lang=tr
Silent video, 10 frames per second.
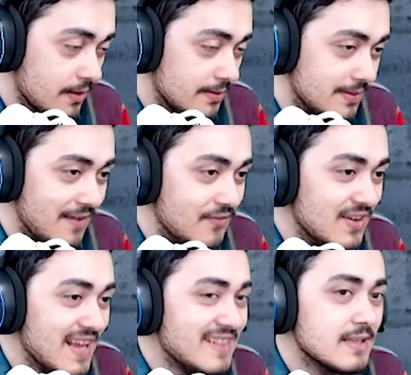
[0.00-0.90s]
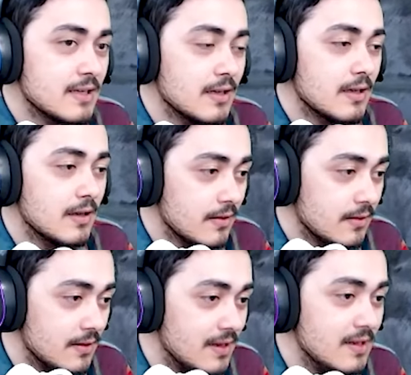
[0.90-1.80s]
devlet
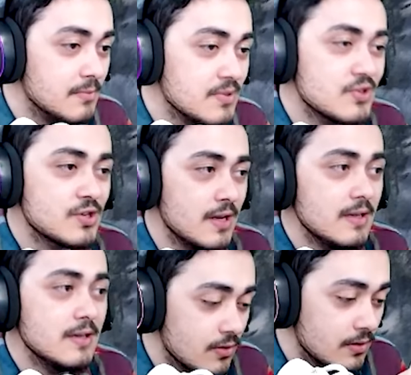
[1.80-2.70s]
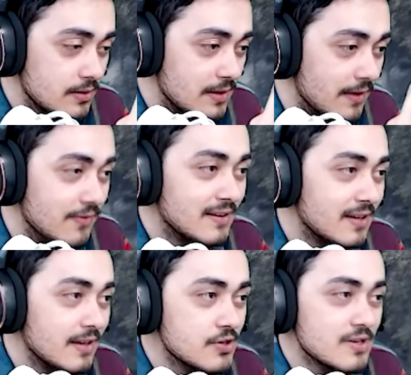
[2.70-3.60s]
dediğimiz şey
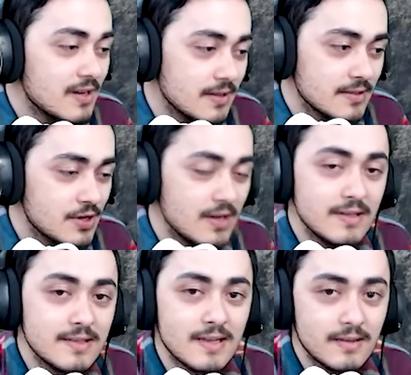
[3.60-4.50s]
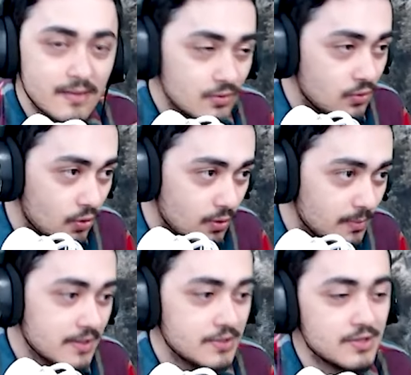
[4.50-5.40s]
devletin içinde yaşayan insanları
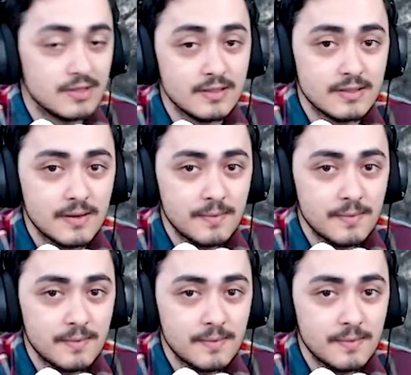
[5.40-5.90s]
korumak içindir.